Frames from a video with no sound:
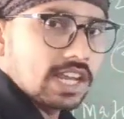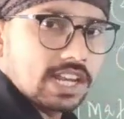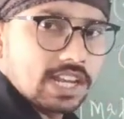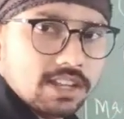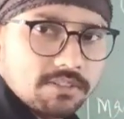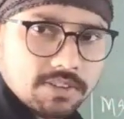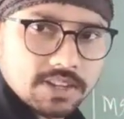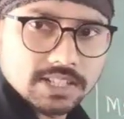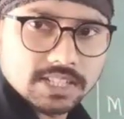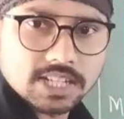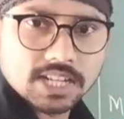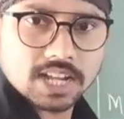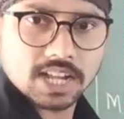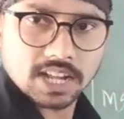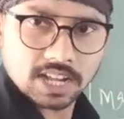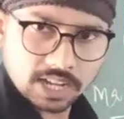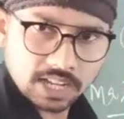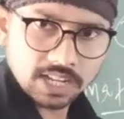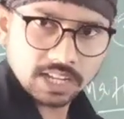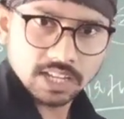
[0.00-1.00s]
एलेवेंथ
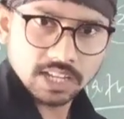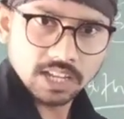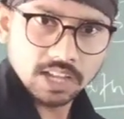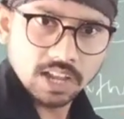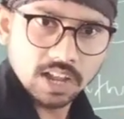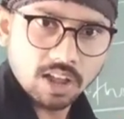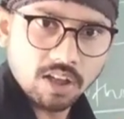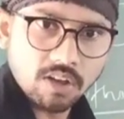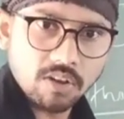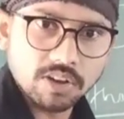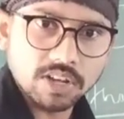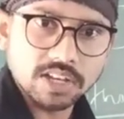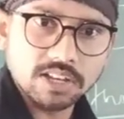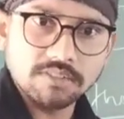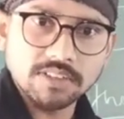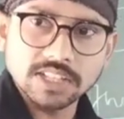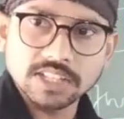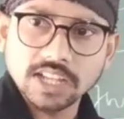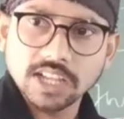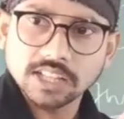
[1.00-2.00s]
का है और
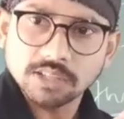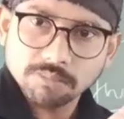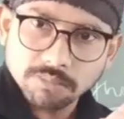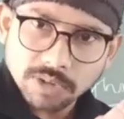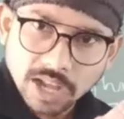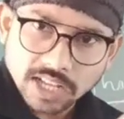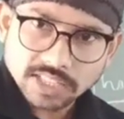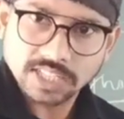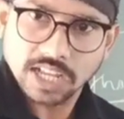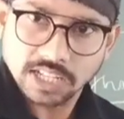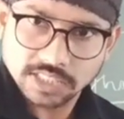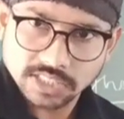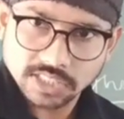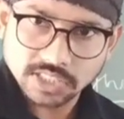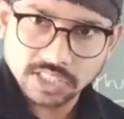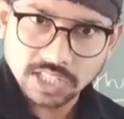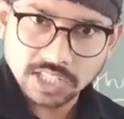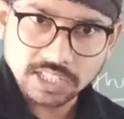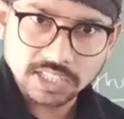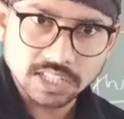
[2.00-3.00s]
एलेवेंथ का एकदम आसान
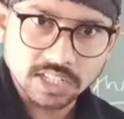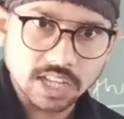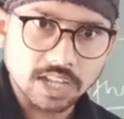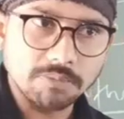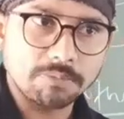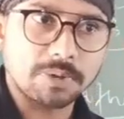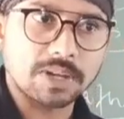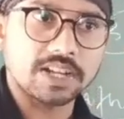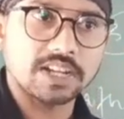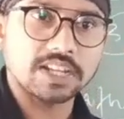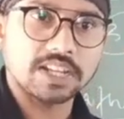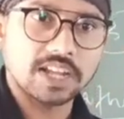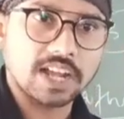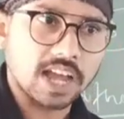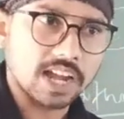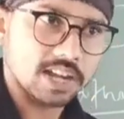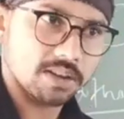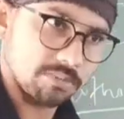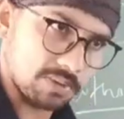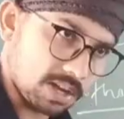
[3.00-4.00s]
चीज़ है लेकिन नहीं पढ़ने के
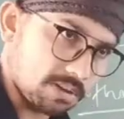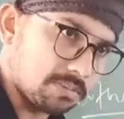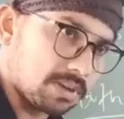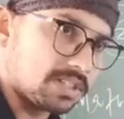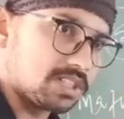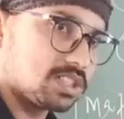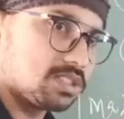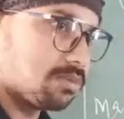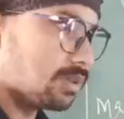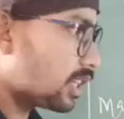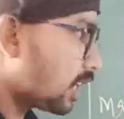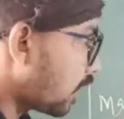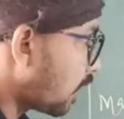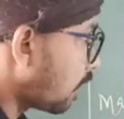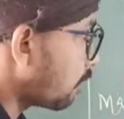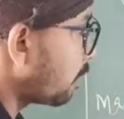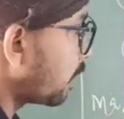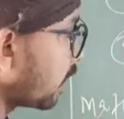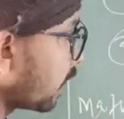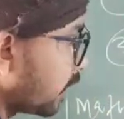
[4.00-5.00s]
कारण में हमें ये चीज़
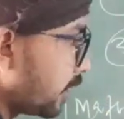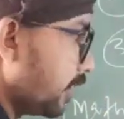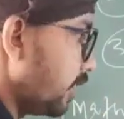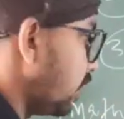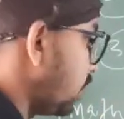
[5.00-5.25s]
बताना पड़ रहा है